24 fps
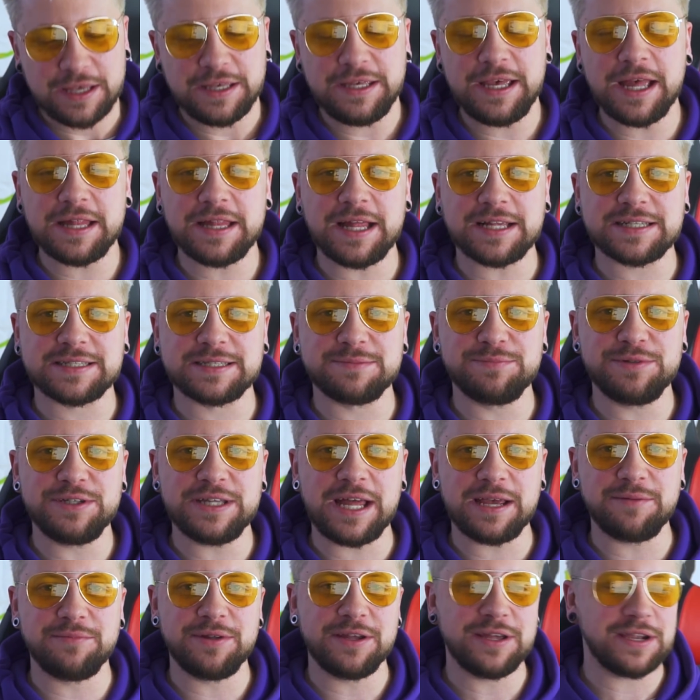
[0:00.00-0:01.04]
Jedna z
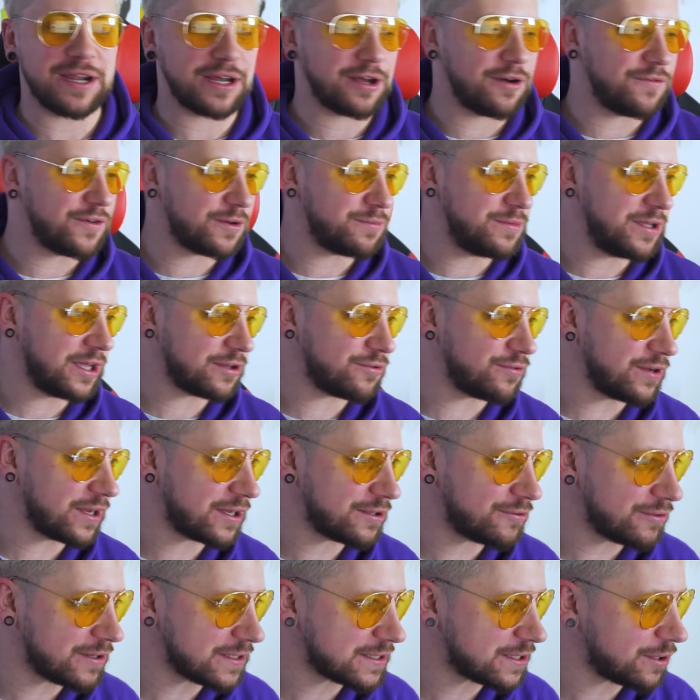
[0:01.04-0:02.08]
najmniej rakowych miniaturek,
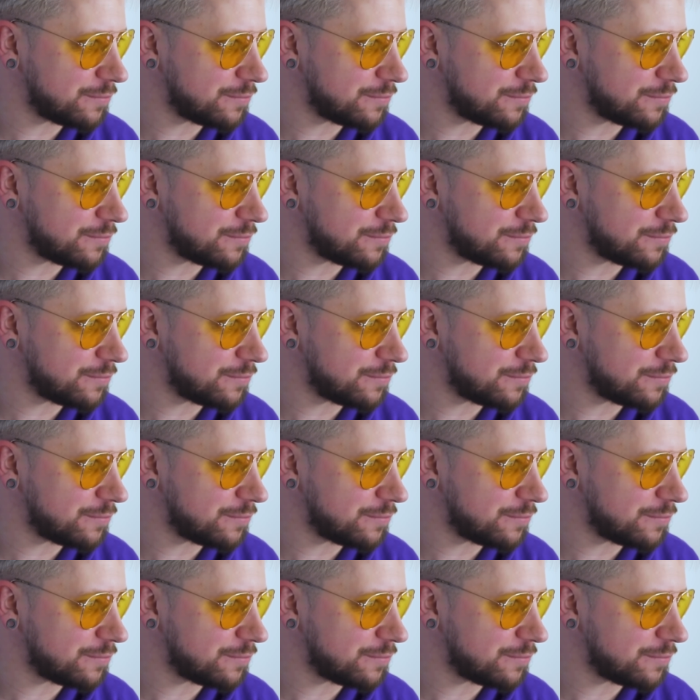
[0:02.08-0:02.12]
które